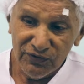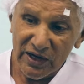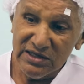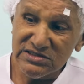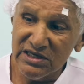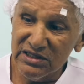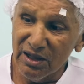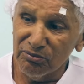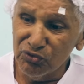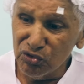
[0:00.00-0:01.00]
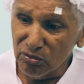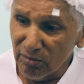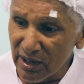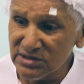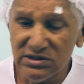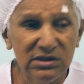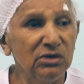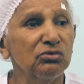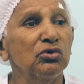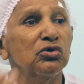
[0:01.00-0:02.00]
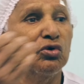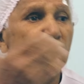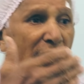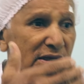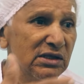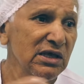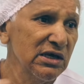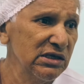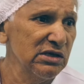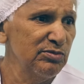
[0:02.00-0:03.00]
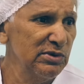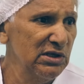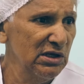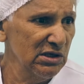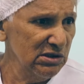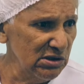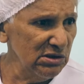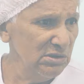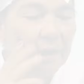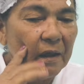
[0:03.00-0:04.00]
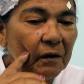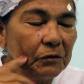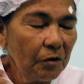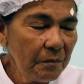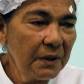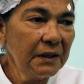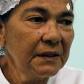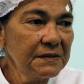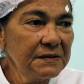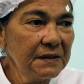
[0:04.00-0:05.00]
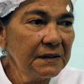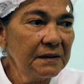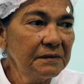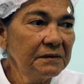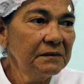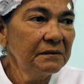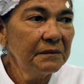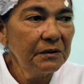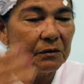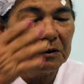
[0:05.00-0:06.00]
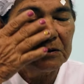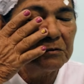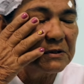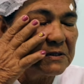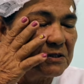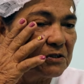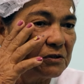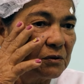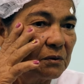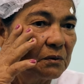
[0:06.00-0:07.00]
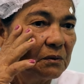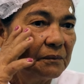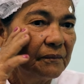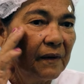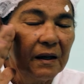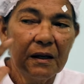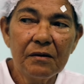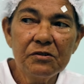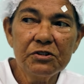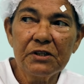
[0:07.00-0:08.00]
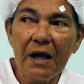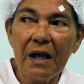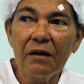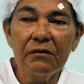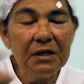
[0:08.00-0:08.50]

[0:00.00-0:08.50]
feliz ainda muito mais ainda com o doutor Ada e a equipe dele aqui. Eu estou bem, graças a Deus. Meu olho eu nunca senti dor. Eu enxergo,